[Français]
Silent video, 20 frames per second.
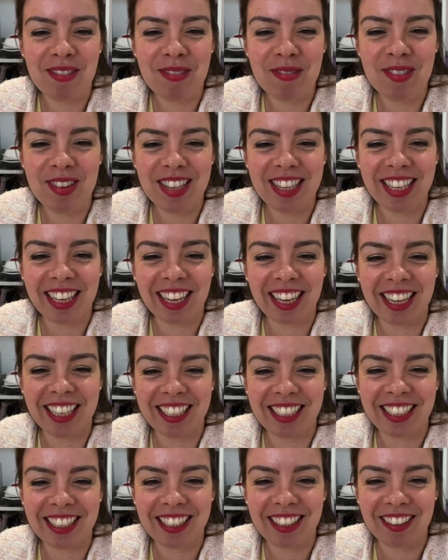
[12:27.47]
vous me direz
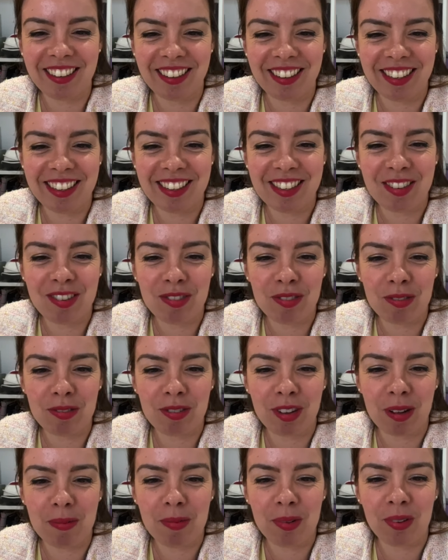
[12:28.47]
si, si je
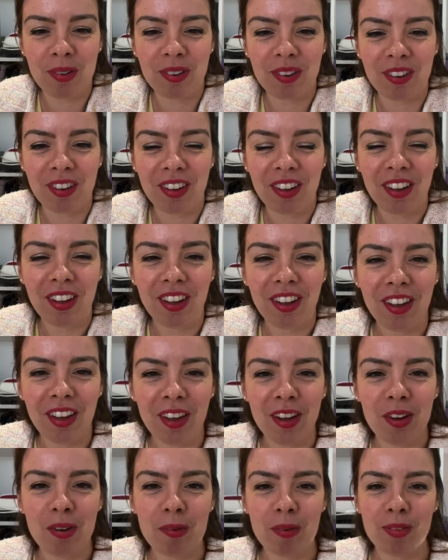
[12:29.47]
suis vraiment,
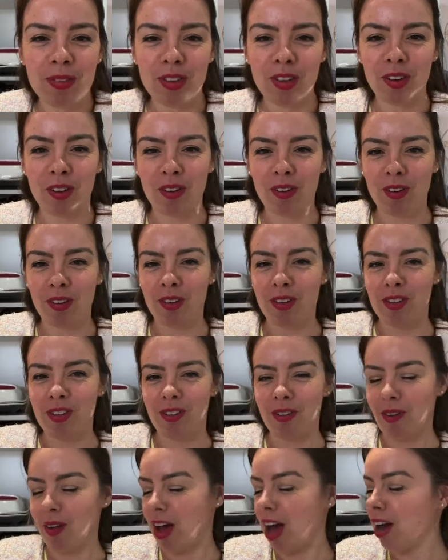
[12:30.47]
comment dire,
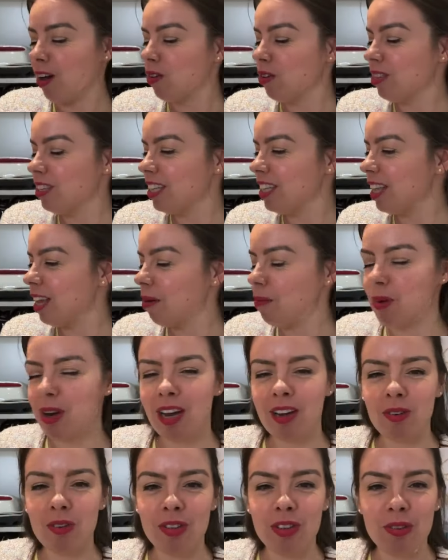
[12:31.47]
à côté de la
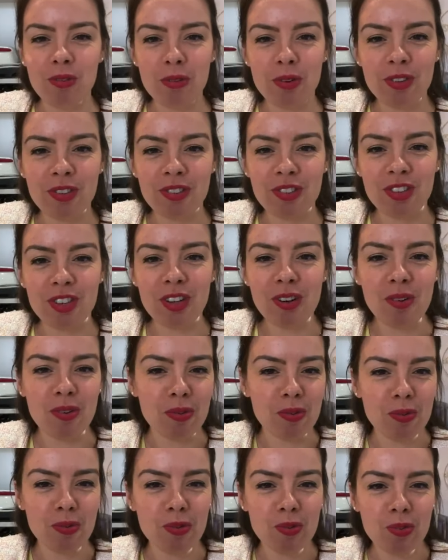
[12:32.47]
plaque au niveau
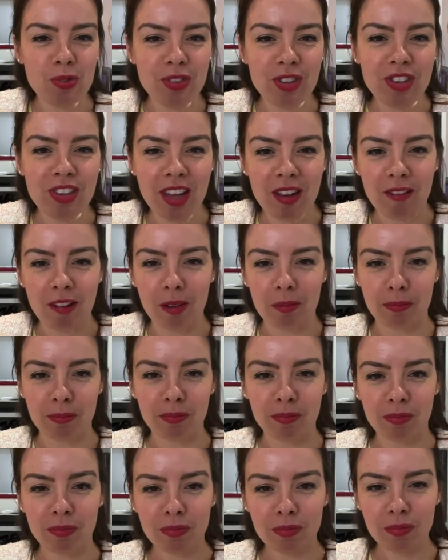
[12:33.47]
style ou, ou si ça va.
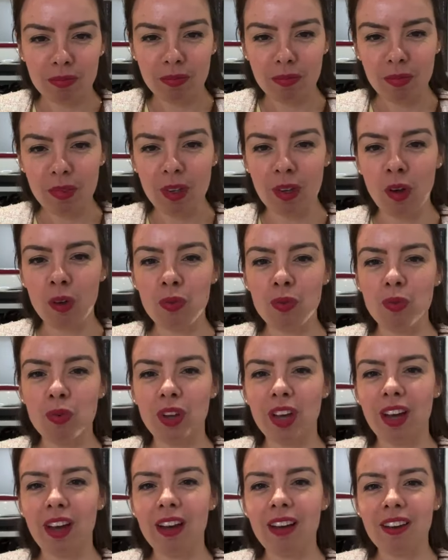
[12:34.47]
En
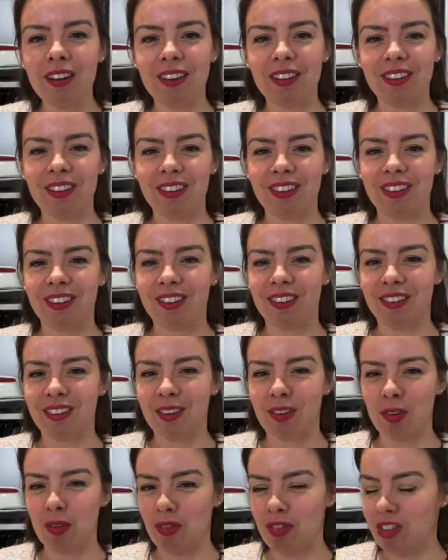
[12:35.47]
tout cas,
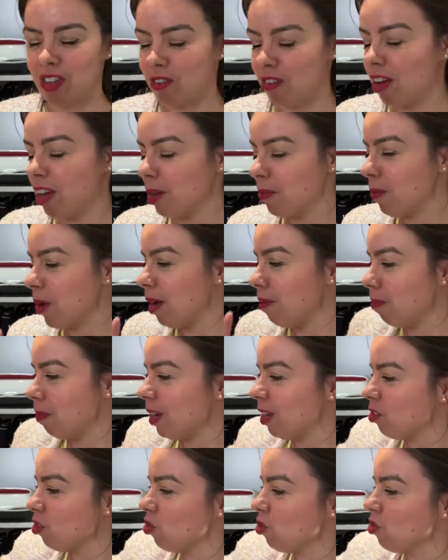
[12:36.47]
ça va avec
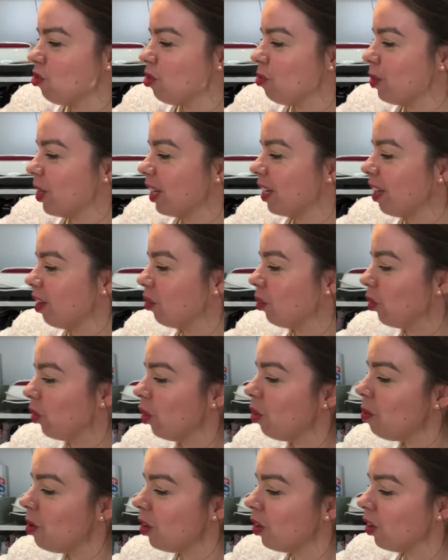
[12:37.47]
plein de choses de ma
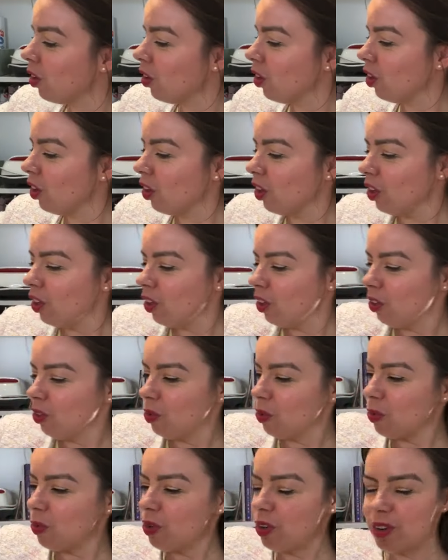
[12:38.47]
garde-robe.
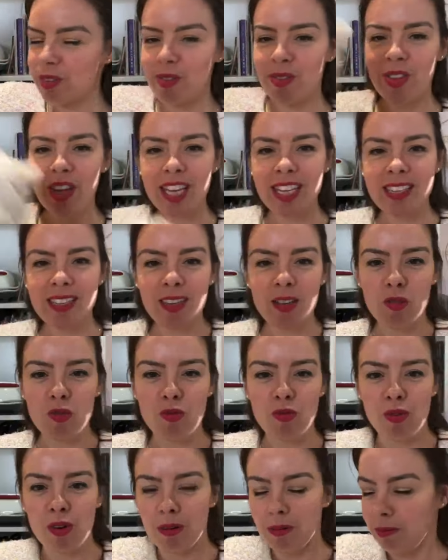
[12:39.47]
Donc ça c'est
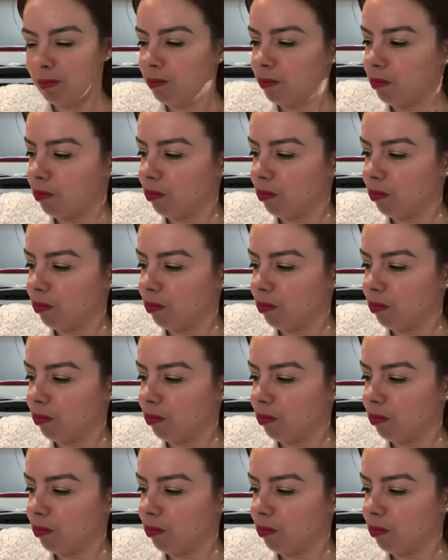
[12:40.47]
cool.